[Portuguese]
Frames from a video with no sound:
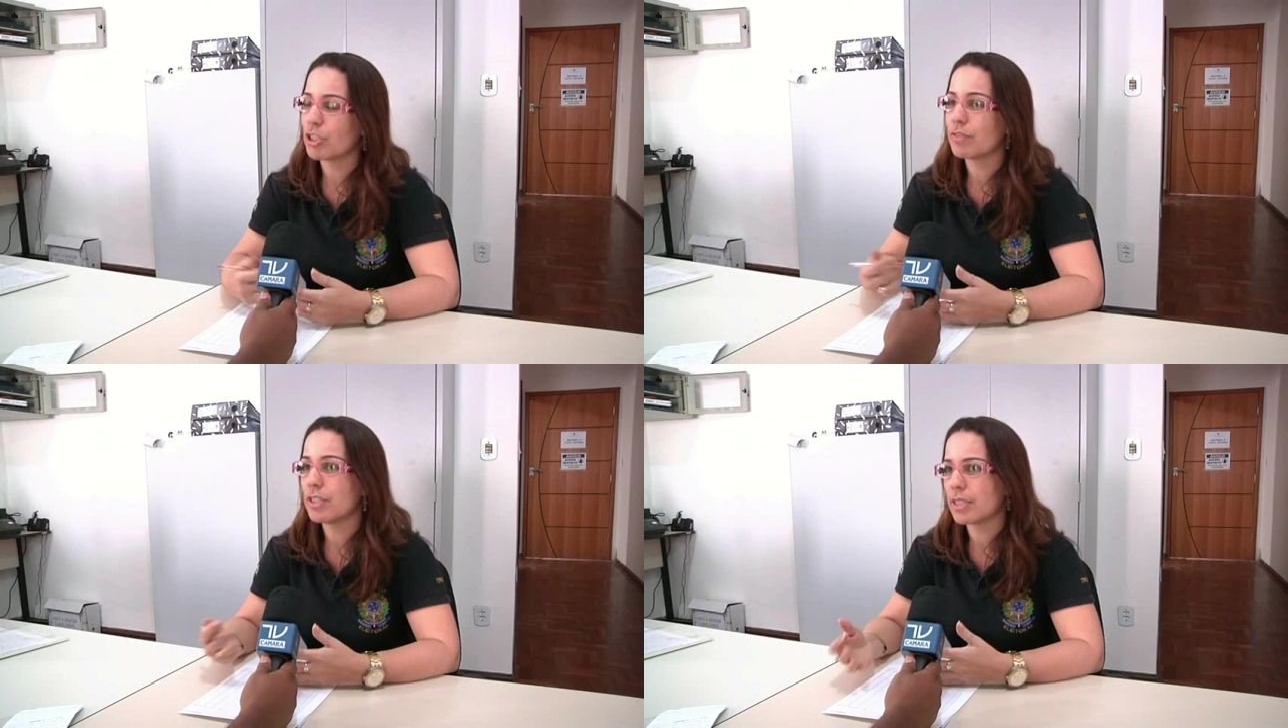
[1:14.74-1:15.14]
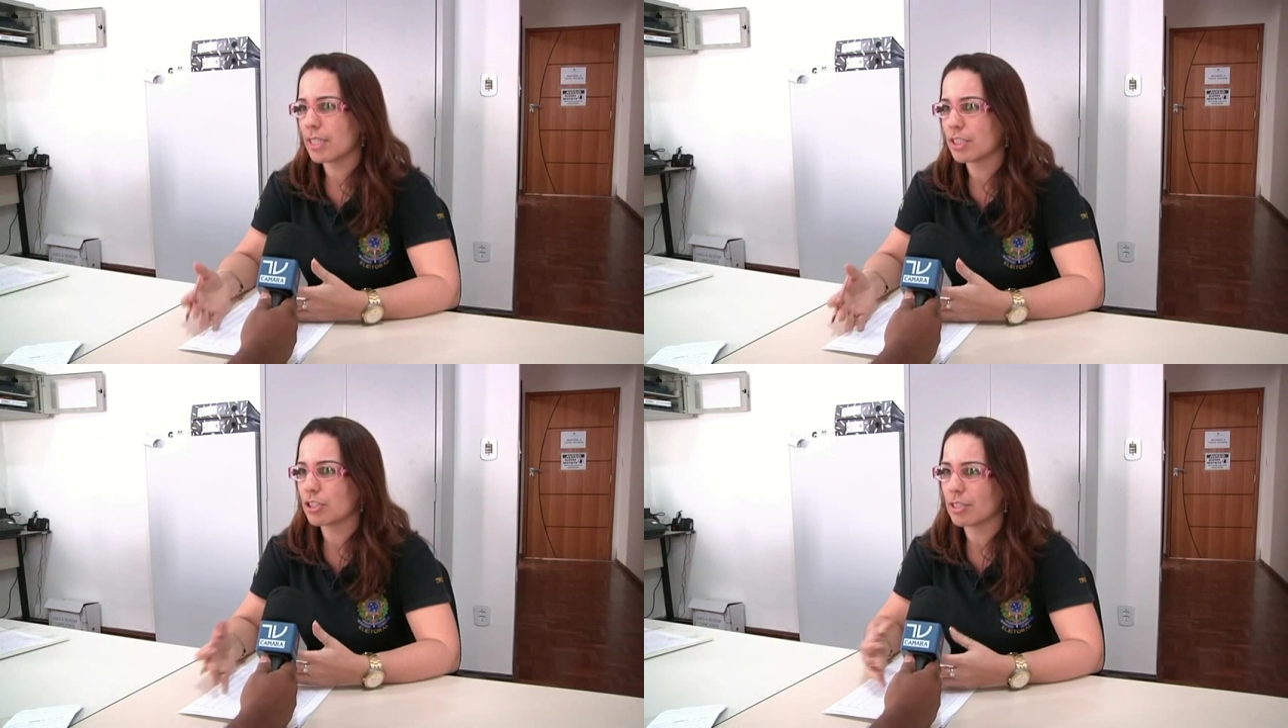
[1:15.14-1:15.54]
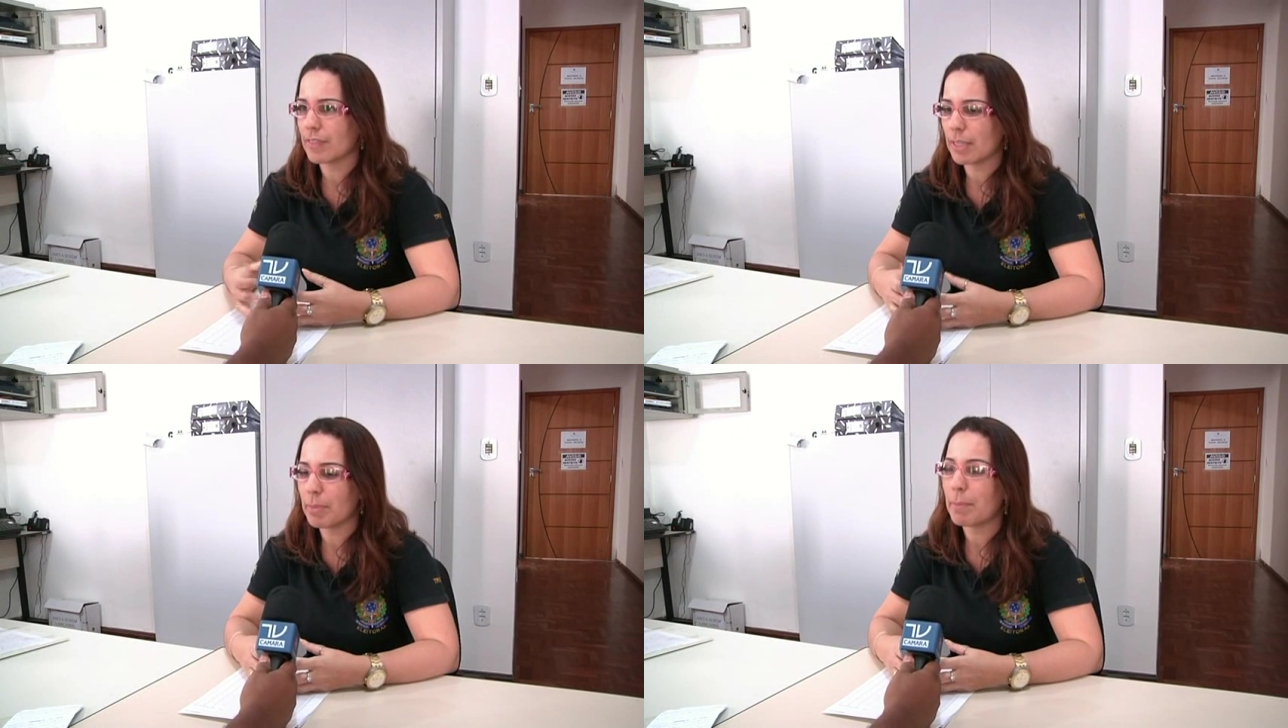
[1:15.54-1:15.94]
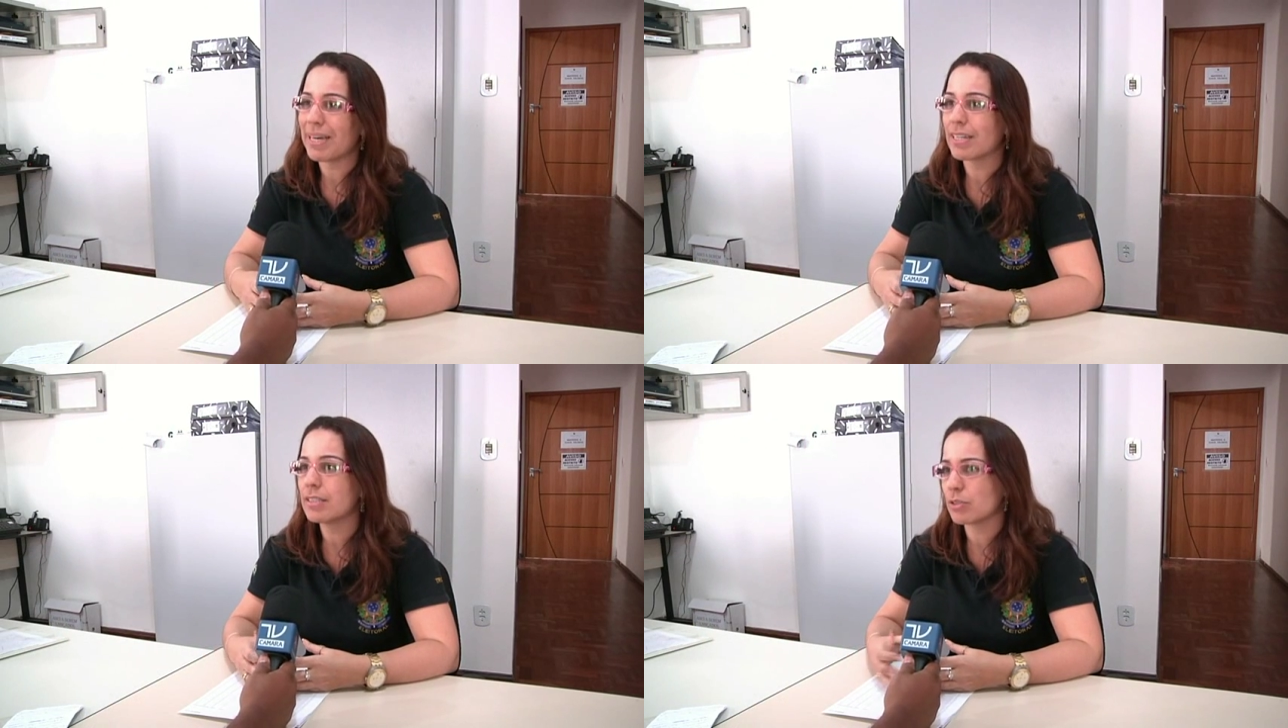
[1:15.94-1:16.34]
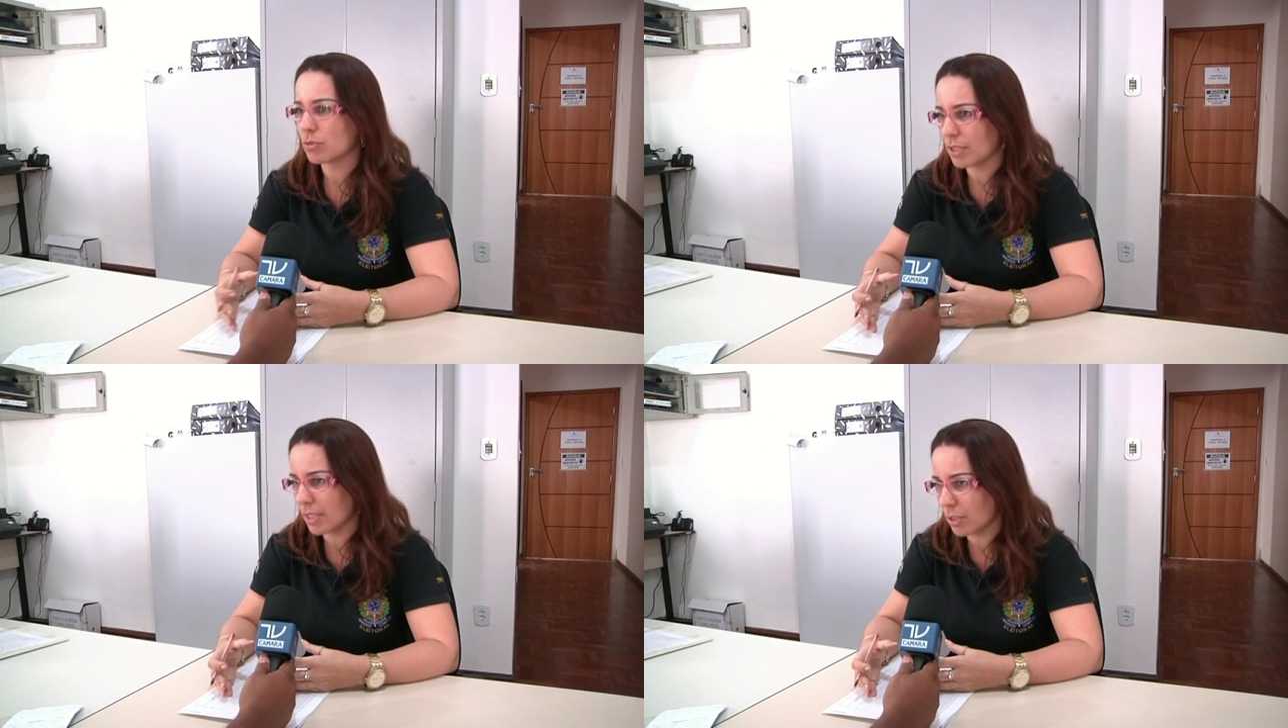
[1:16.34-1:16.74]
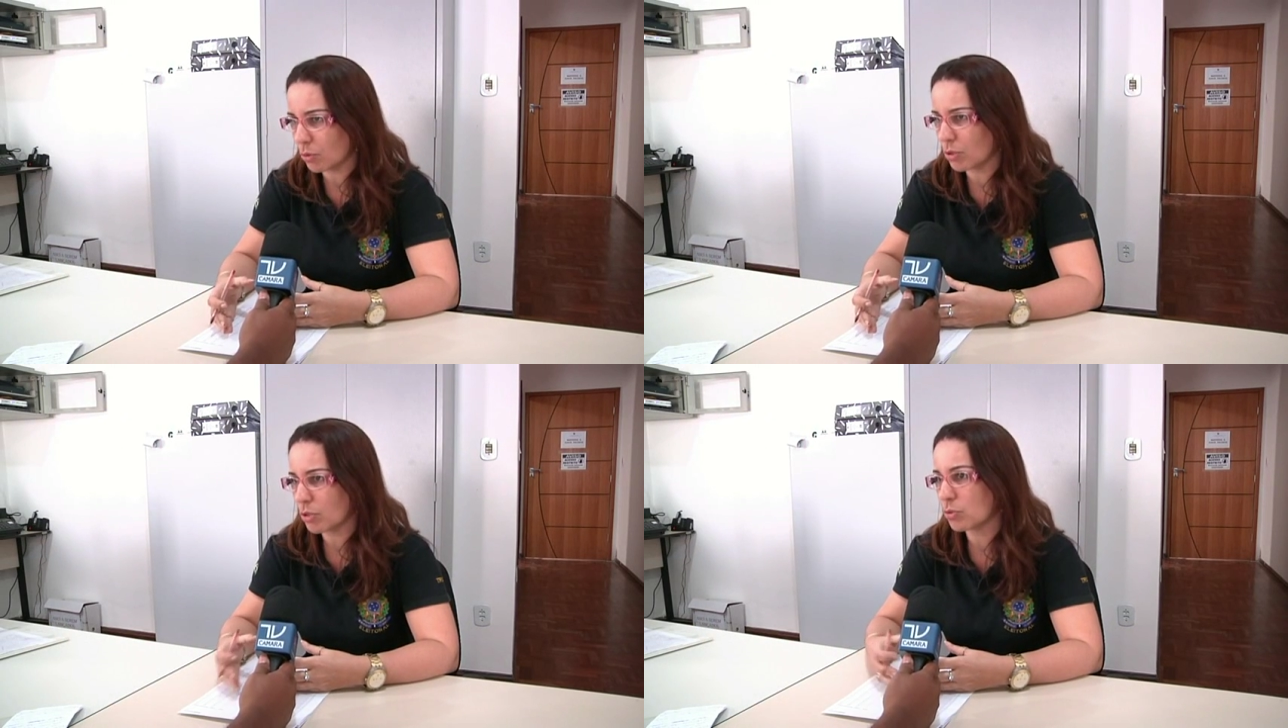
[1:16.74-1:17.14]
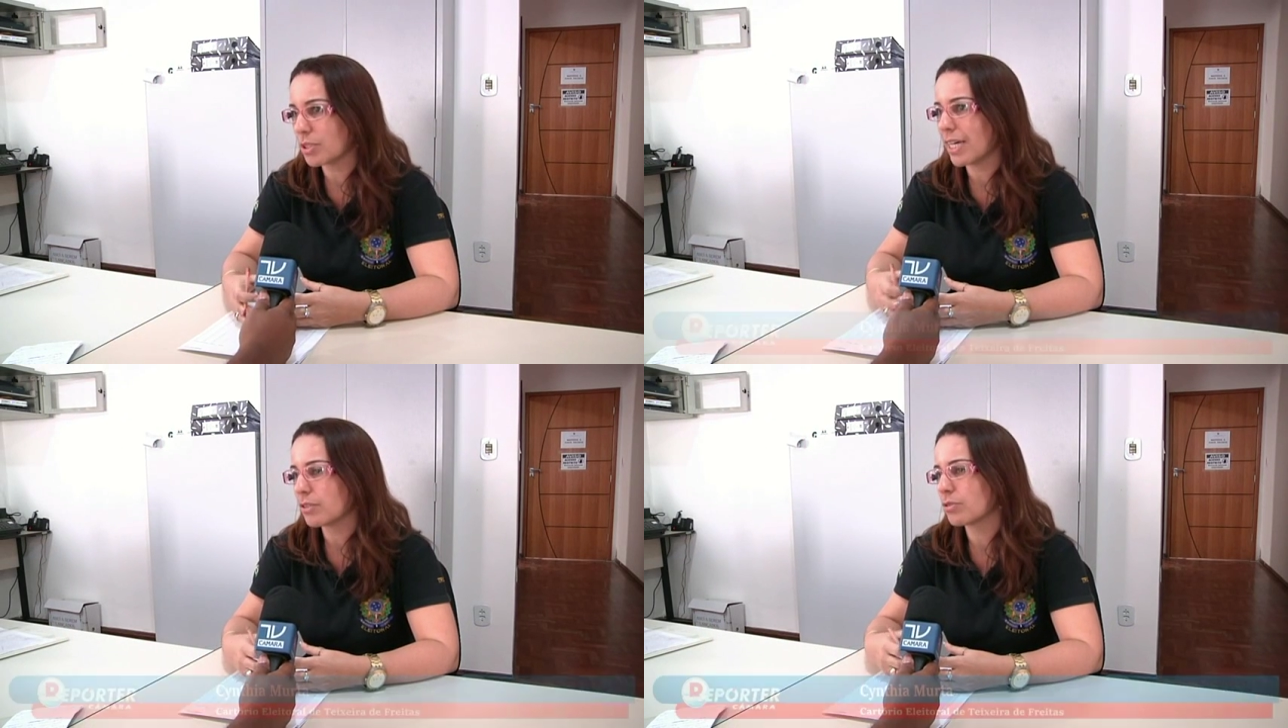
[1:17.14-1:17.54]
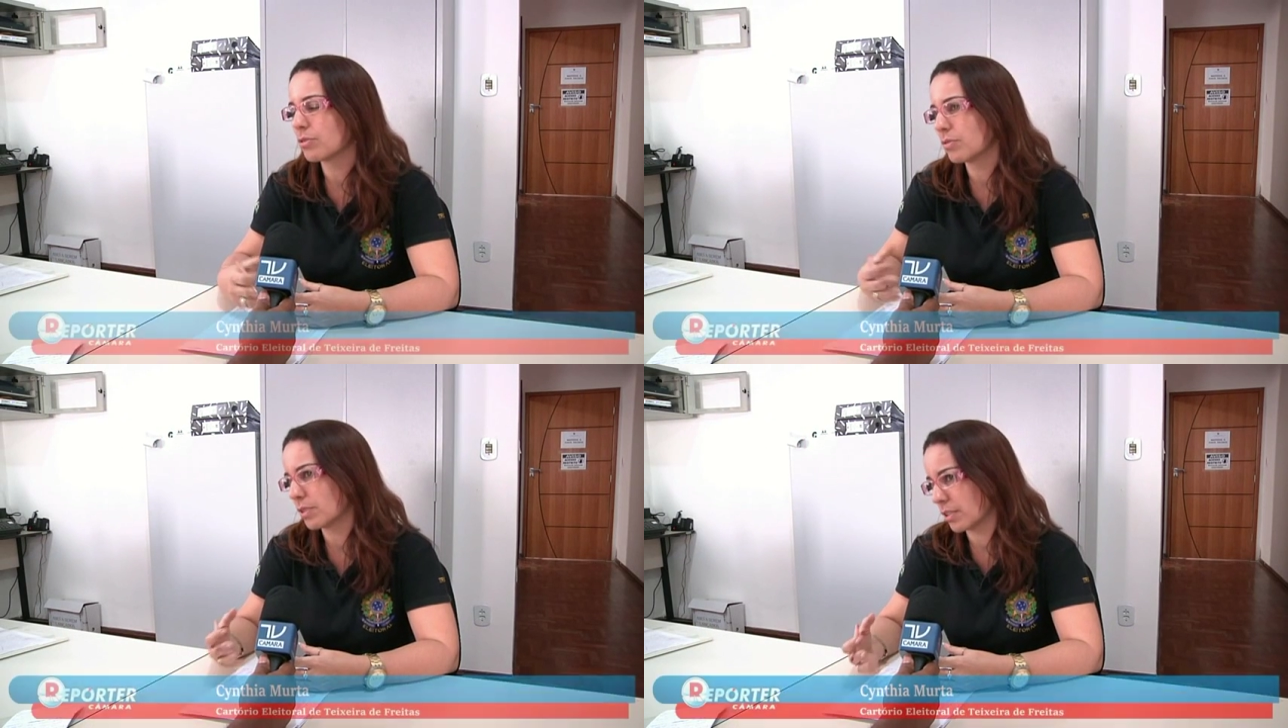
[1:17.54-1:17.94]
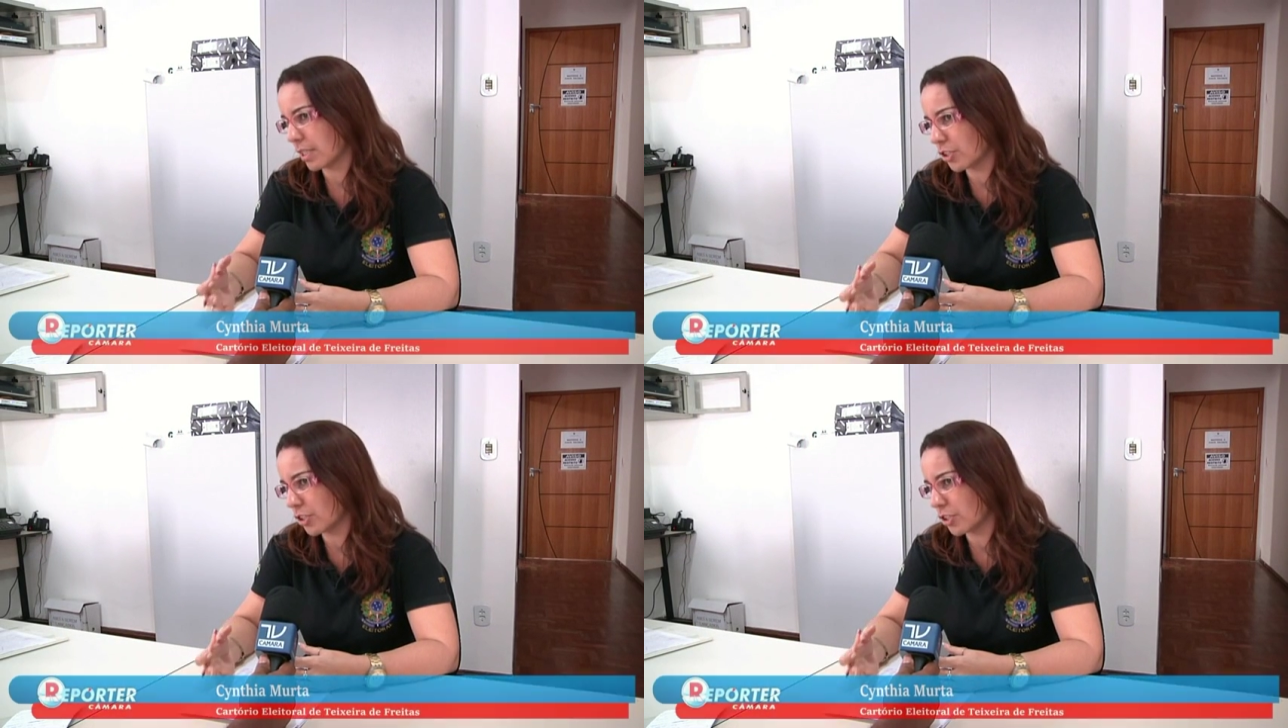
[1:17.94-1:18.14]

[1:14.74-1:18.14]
No dia 26, a gente vai estar preparando as urnas eletrônicas com os dados dos